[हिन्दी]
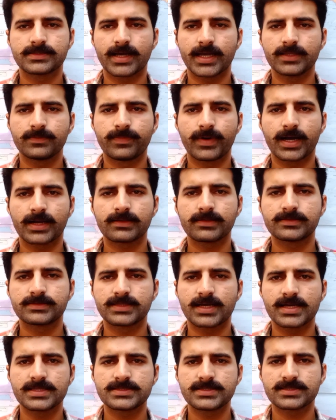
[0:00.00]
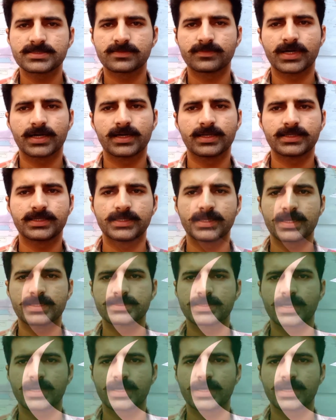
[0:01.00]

जायद पाकिस्तान से स्मगल किया